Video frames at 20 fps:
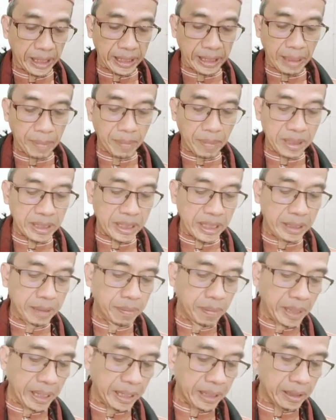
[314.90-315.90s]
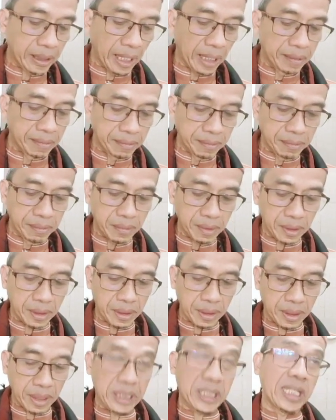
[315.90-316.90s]
kita masih diberikan
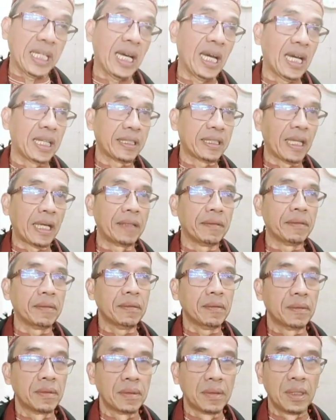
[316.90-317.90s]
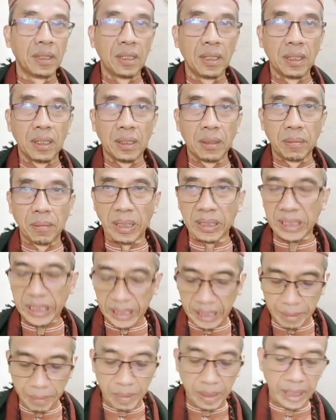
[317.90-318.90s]
kesehatan,
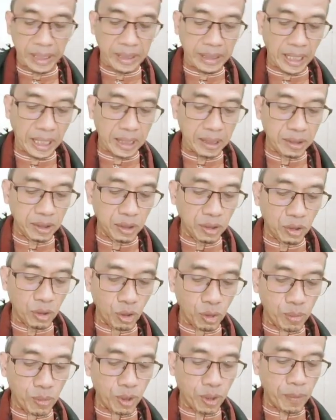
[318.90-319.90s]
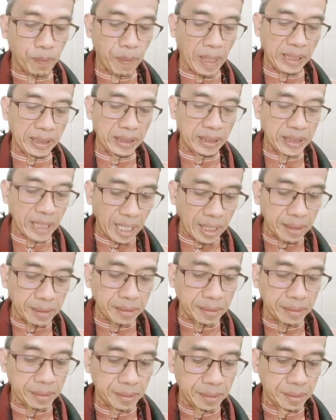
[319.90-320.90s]
masih diberikan umur
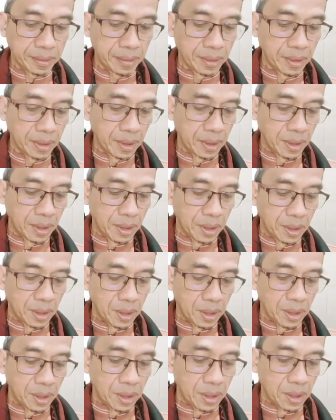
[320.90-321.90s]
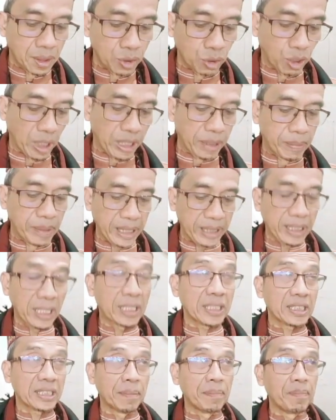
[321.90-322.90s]
panjang, juga
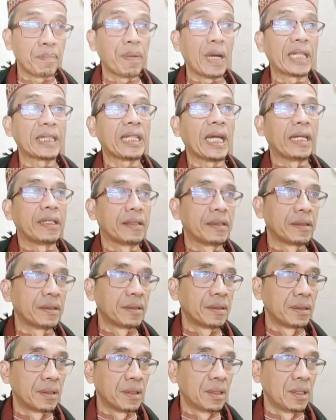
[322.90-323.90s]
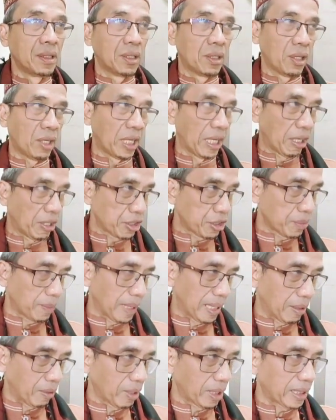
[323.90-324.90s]
diberikan kesempatan oleh Allah
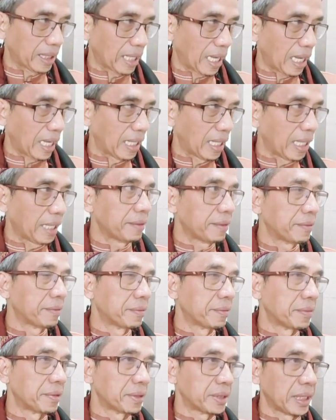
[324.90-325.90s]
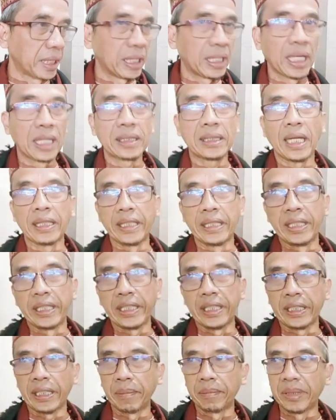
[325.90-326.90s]
Subhanahu wa taala sehingga saat
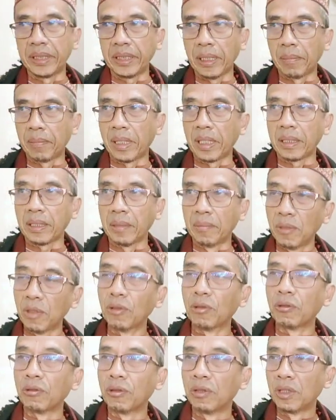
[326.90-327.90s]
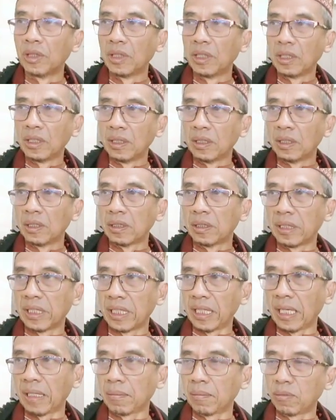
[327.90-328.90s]
ini kita bisa bertemu
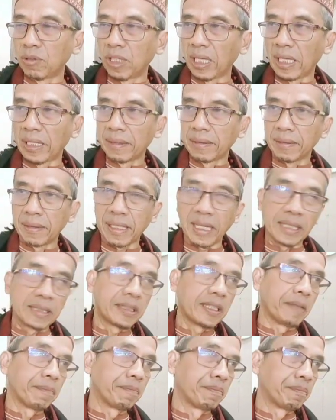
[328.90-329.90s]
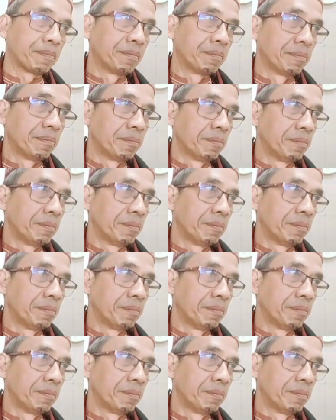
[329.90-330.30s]
dengan bulan Rajab